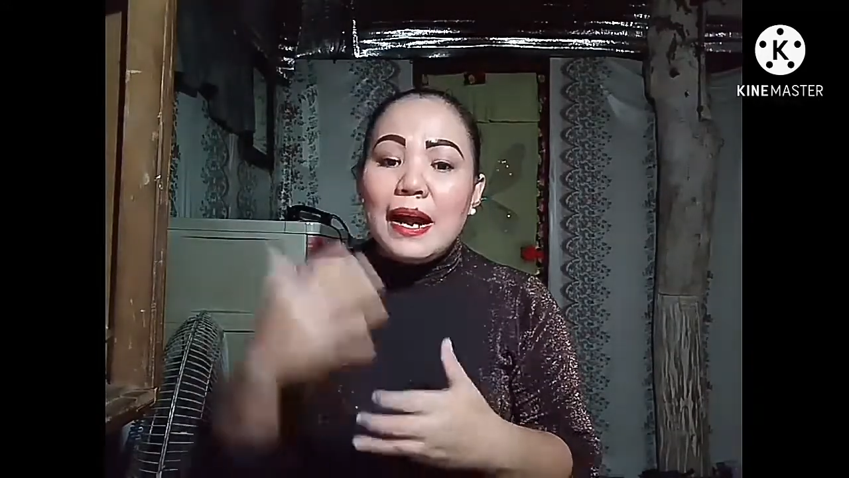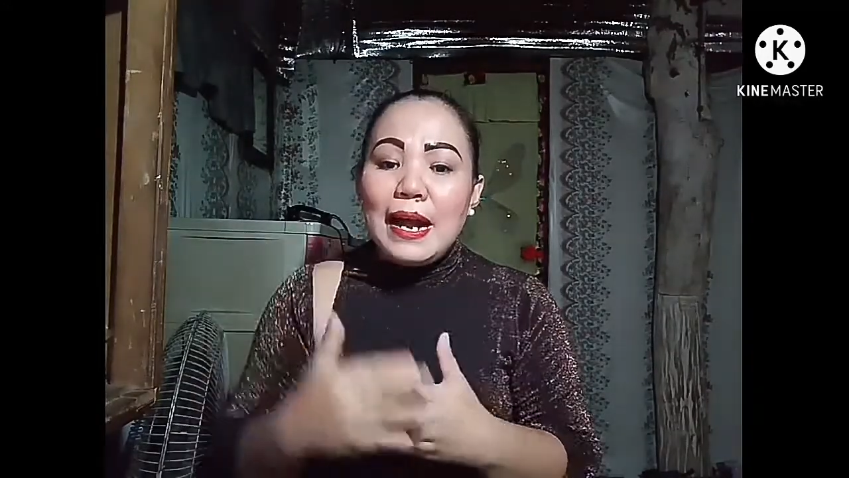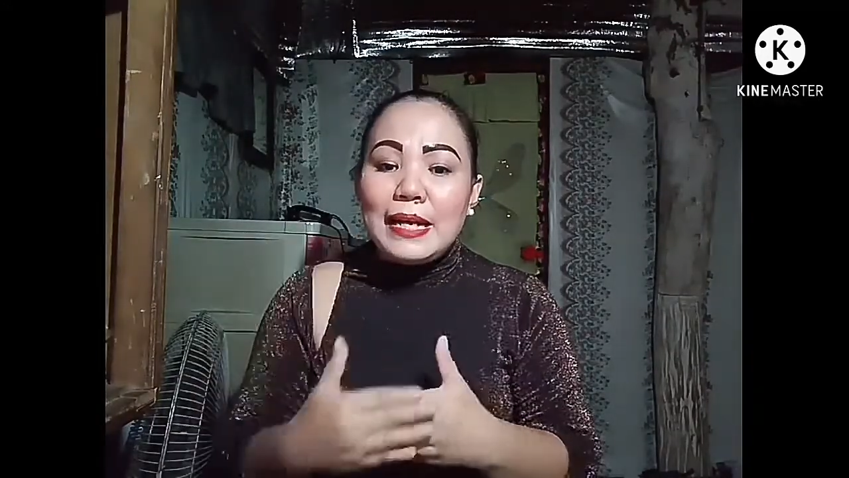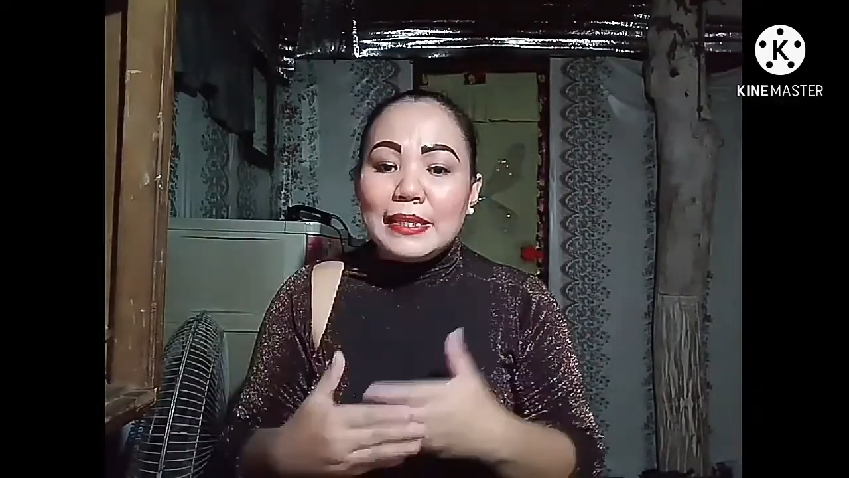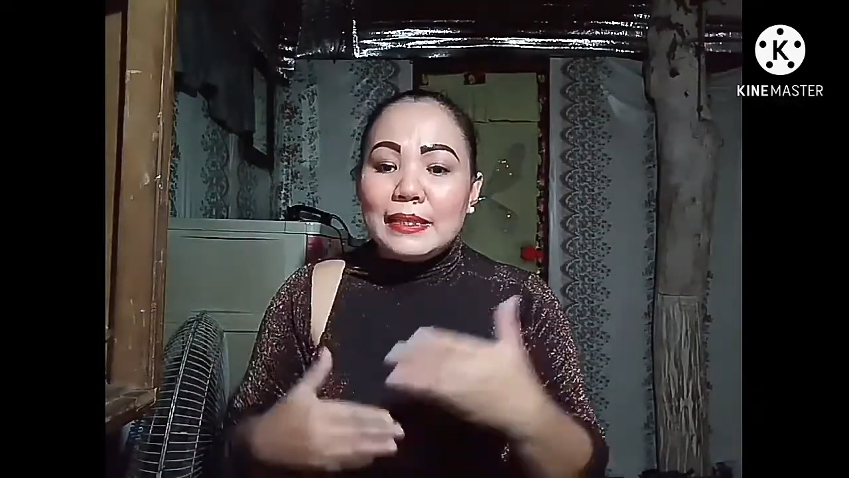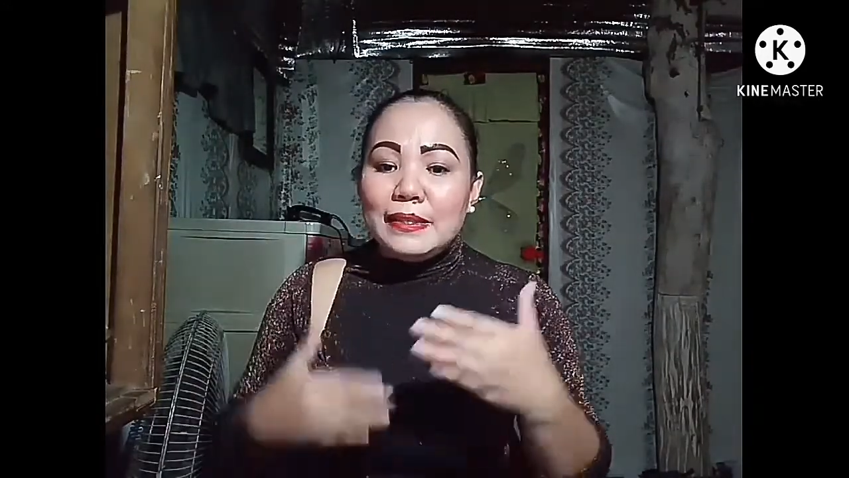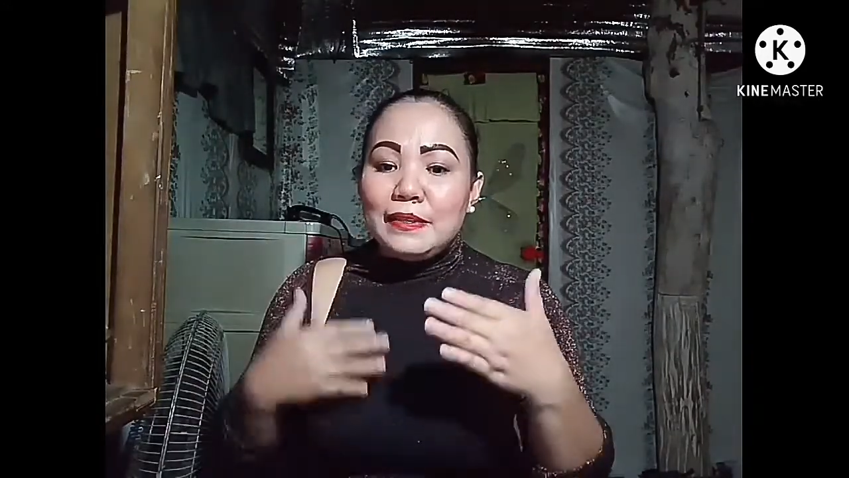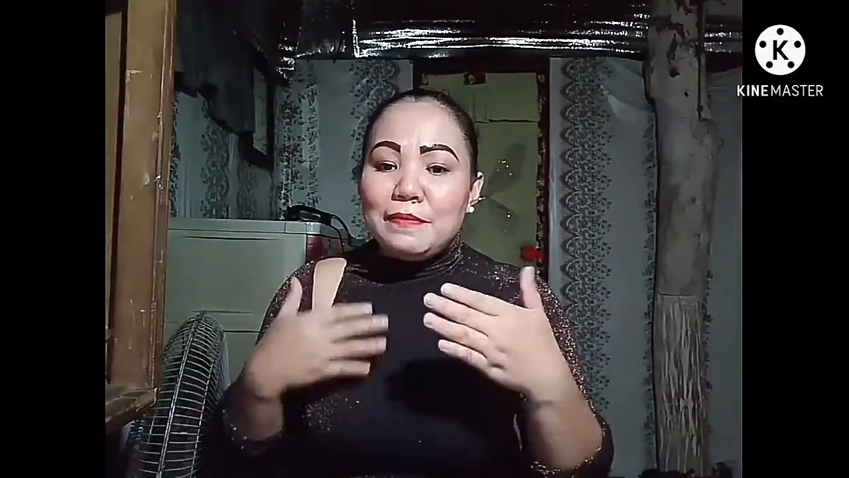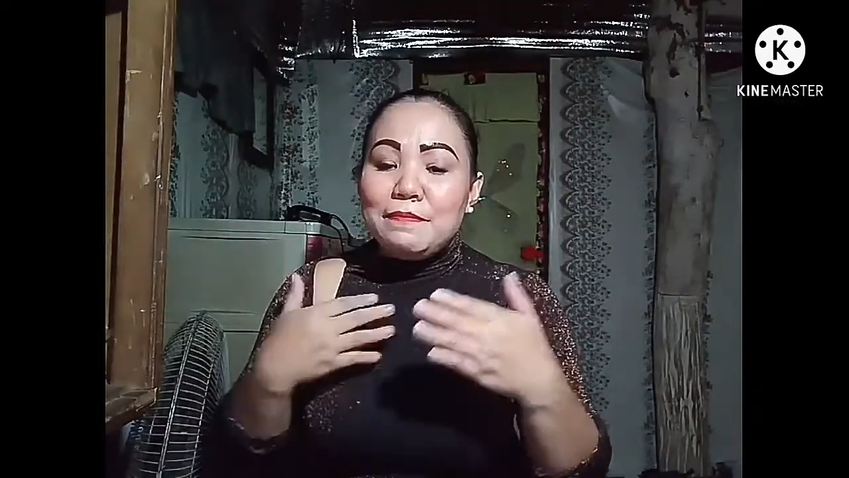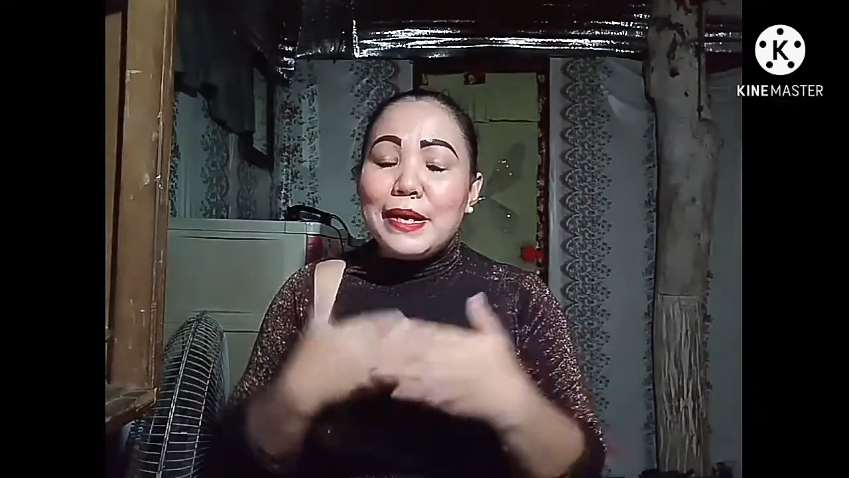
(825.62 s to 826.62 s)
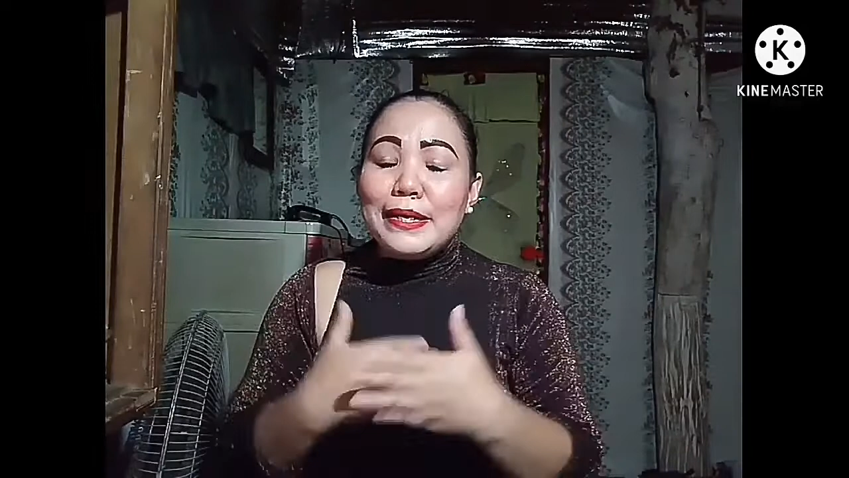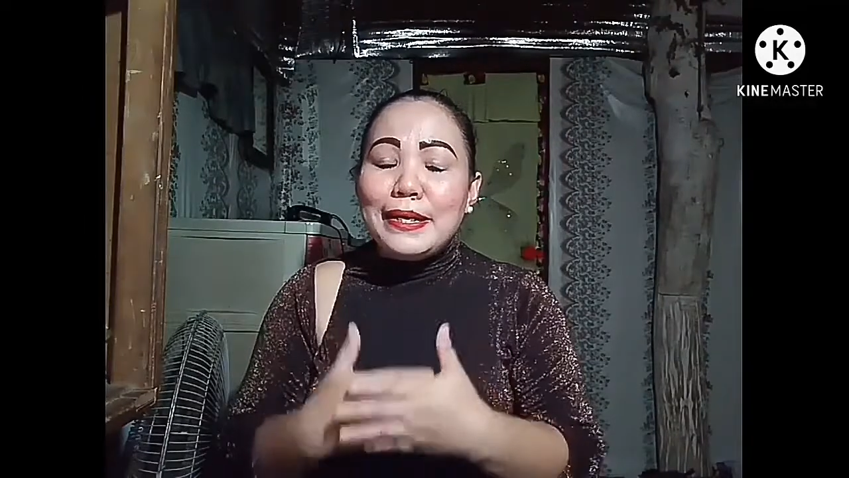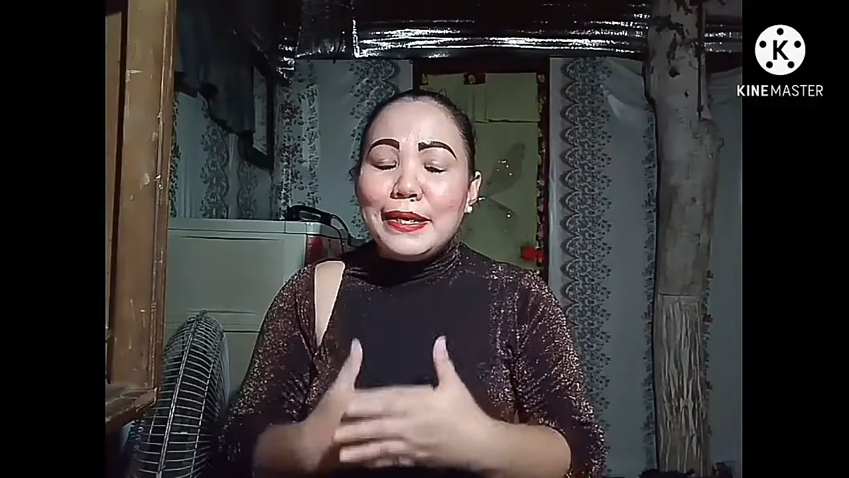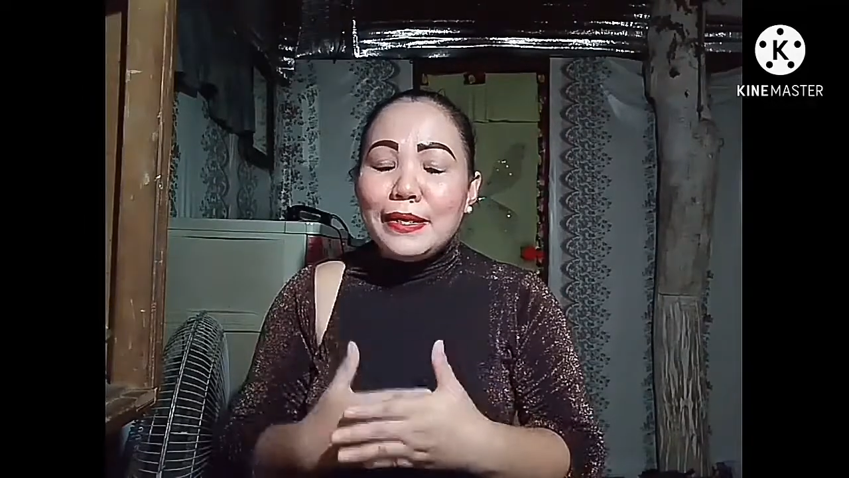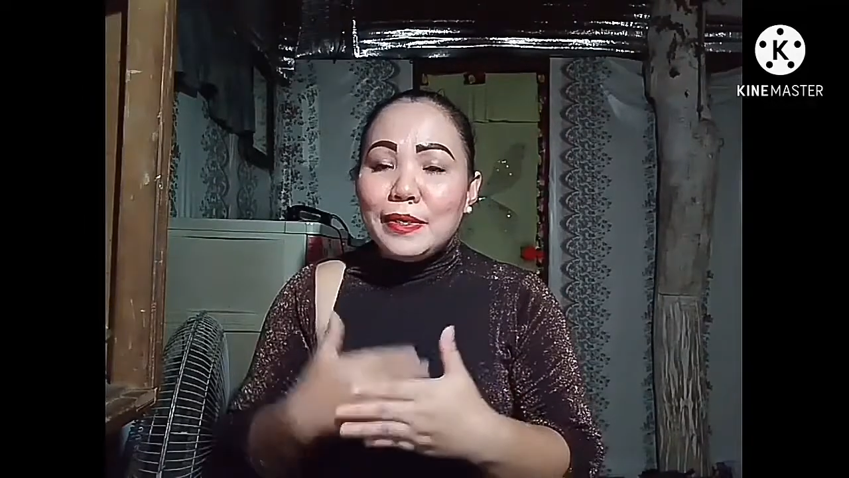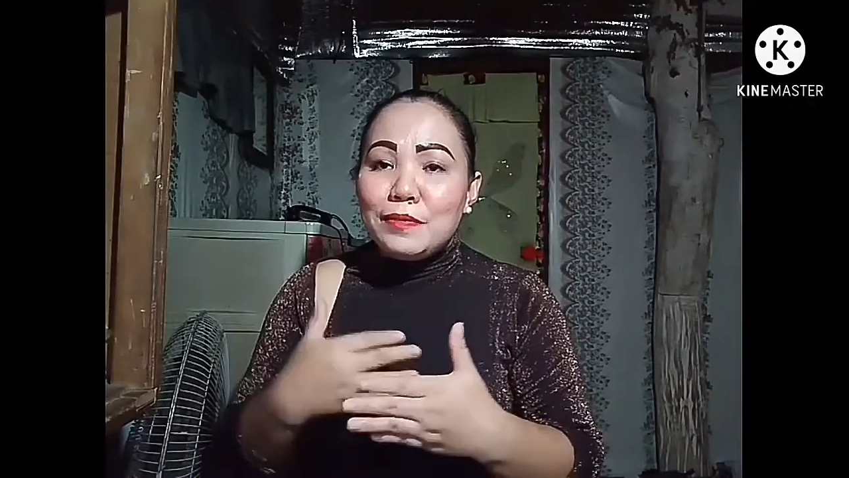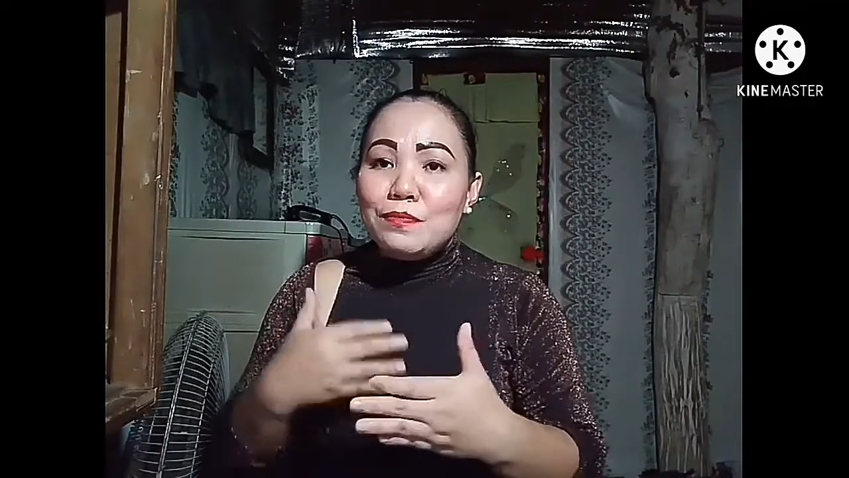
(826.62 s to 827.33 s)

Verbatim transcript: At maging